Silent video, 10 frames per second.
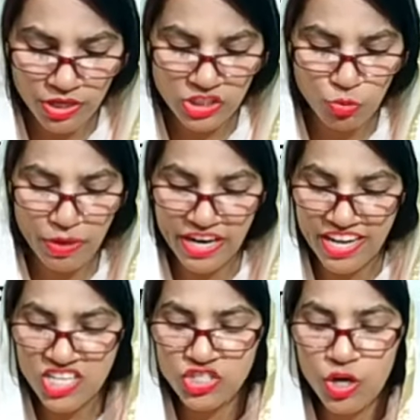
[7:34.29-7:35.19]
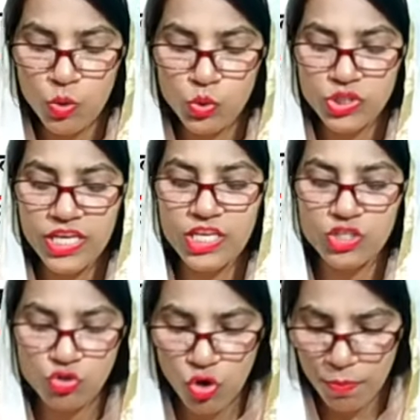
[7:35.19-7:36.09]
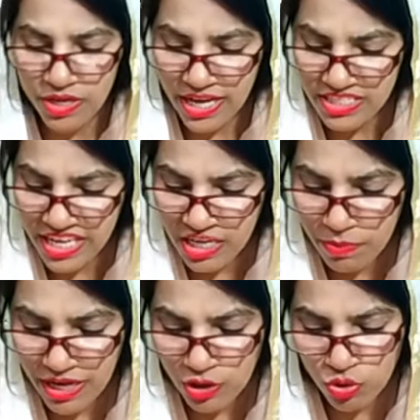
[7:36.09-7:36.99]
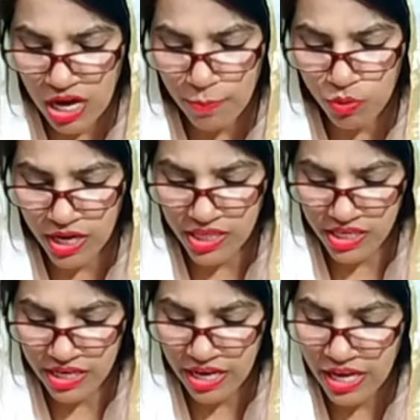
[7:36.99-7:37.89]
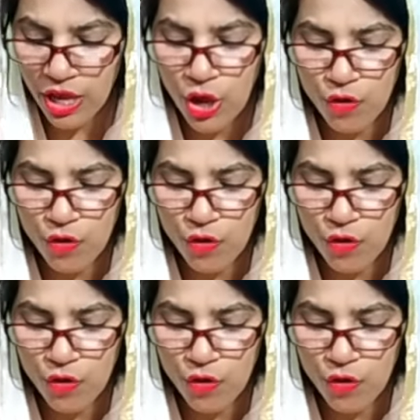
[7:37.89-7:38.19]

जो मंगलेश था उसने किसको अपनी राजधानी बनाया तो आपको याद रखना है